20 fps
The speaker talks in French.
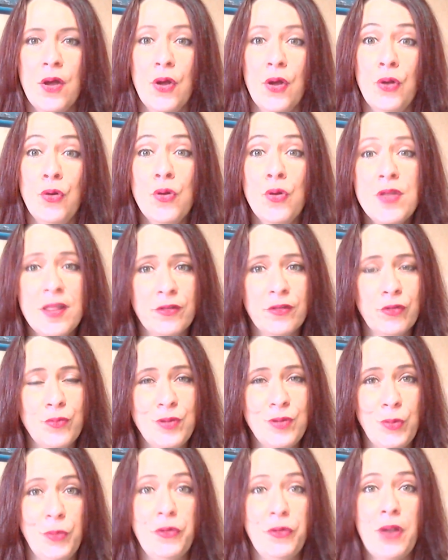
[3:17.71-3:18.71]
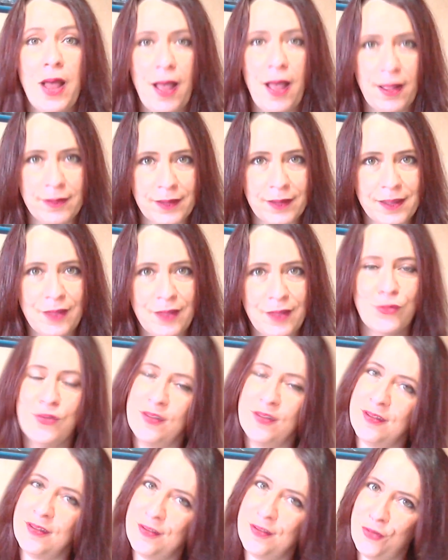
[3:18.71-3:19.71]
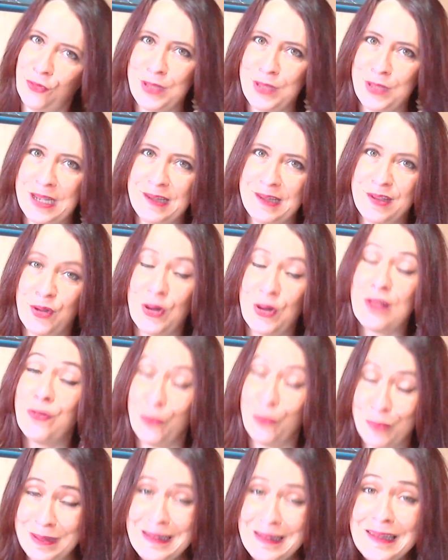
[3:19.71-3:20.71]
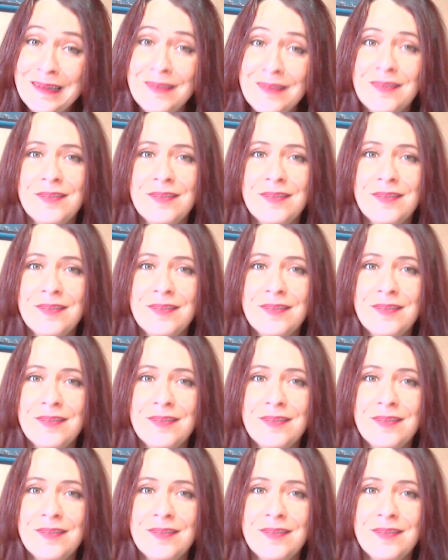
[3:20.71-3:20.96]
euh, Le lien de Minuit de Lara Adrien aux éditions Milady Collection Bitlit.